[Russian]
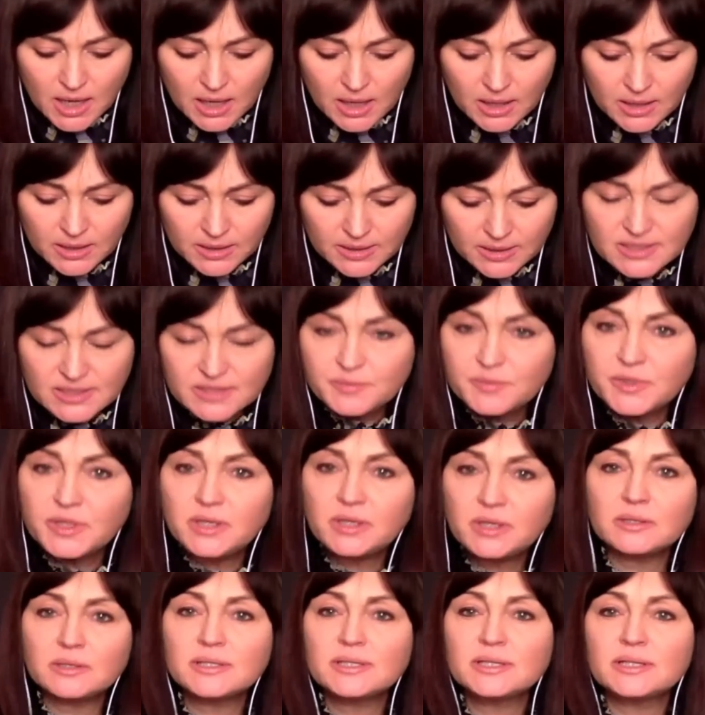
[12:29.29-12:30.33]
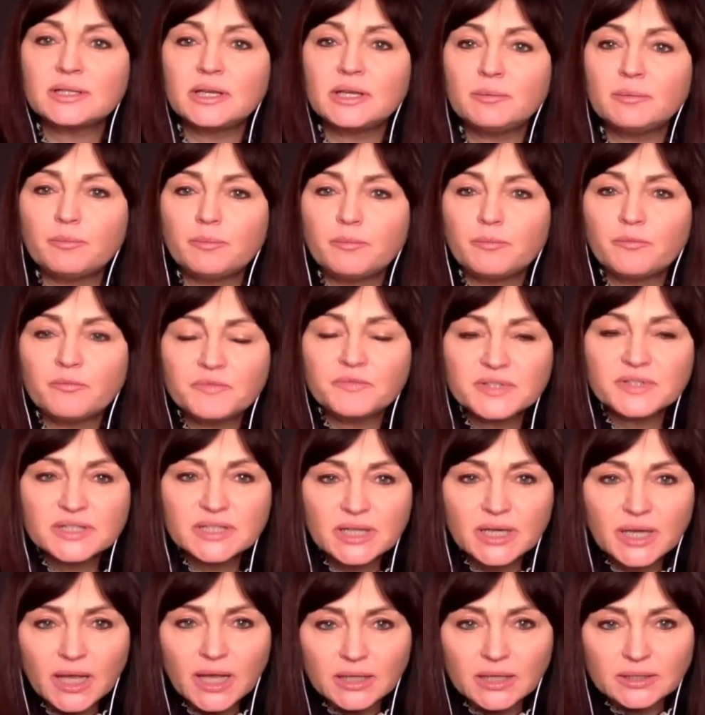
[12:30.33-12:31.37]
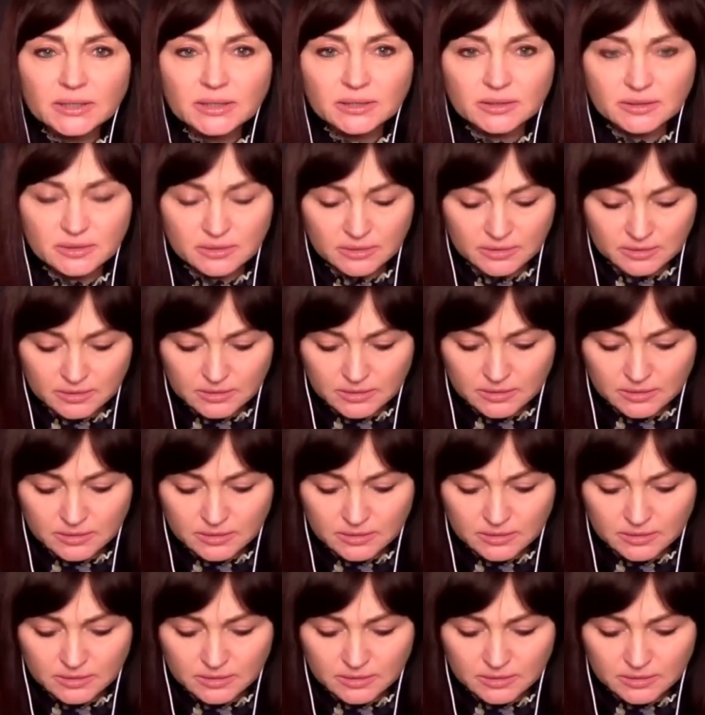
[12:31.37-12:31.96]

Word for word: А изменился ли взгляд э,